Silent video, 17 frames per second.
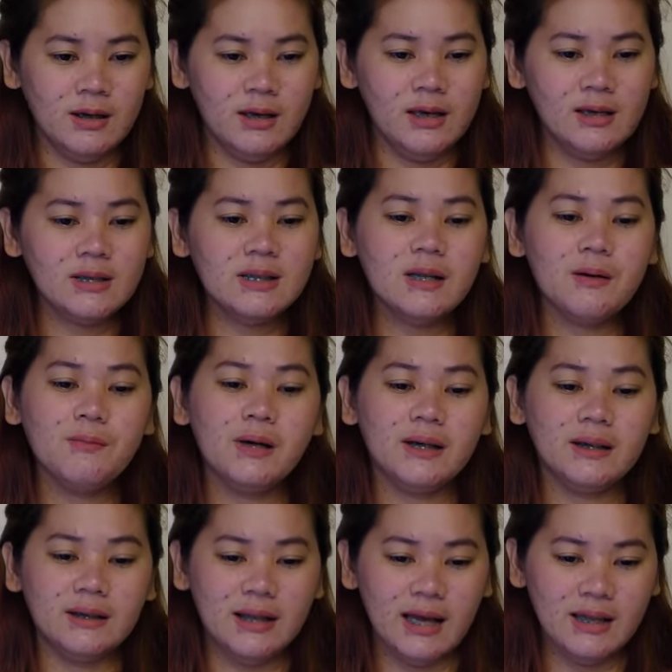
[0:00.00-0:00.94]
is the
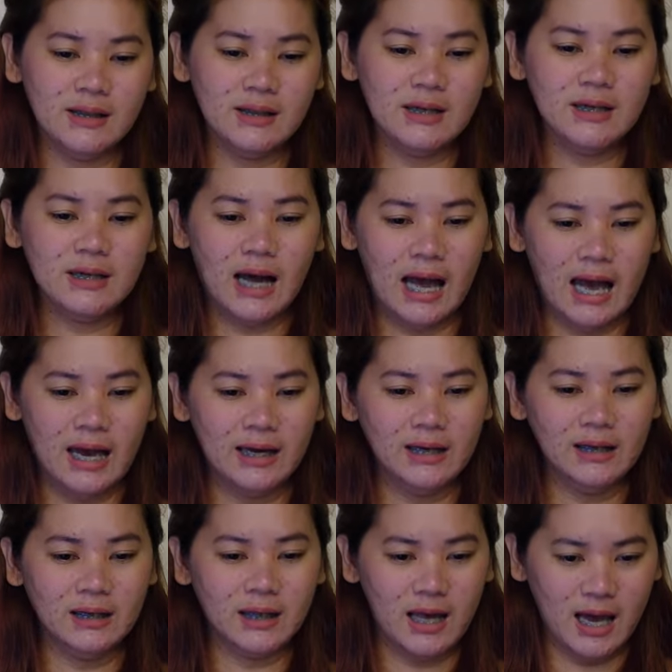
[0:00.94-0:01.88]
Magnetic
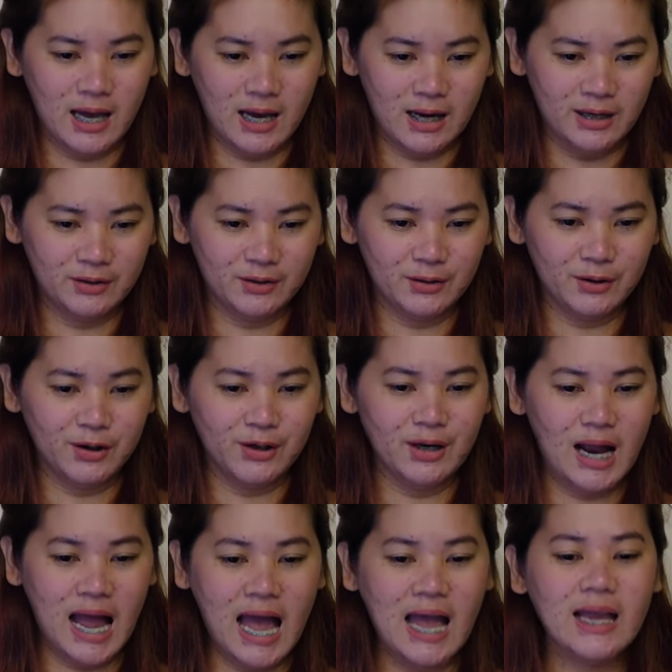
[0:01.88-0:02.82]

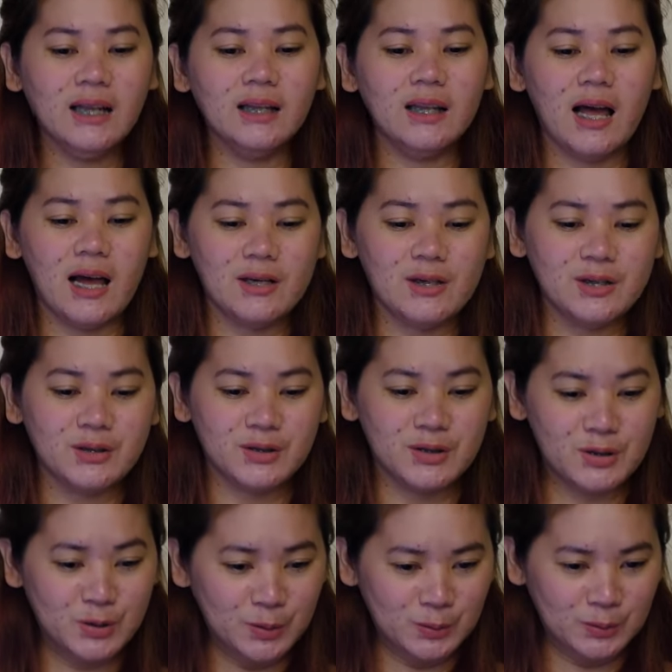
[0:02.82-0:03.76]
Eyeliner Eyelash
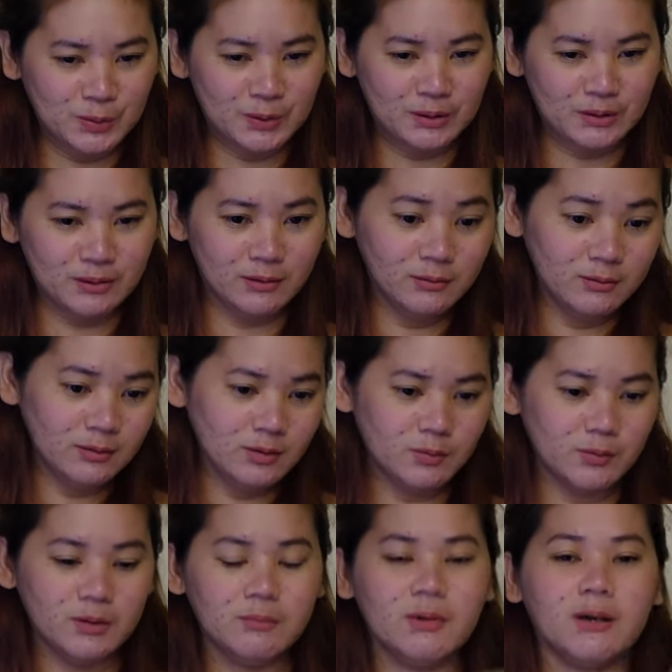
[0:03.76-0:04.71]
Suit. Ang oh,
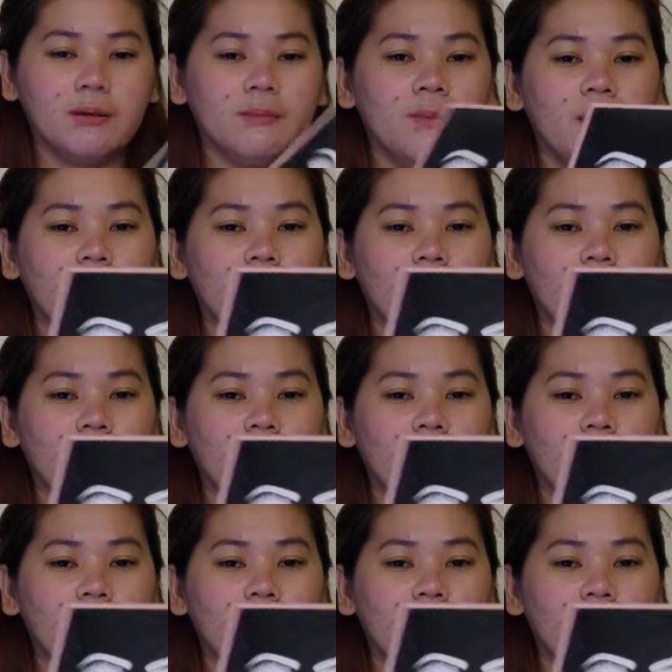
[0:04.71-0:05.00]
suit ba?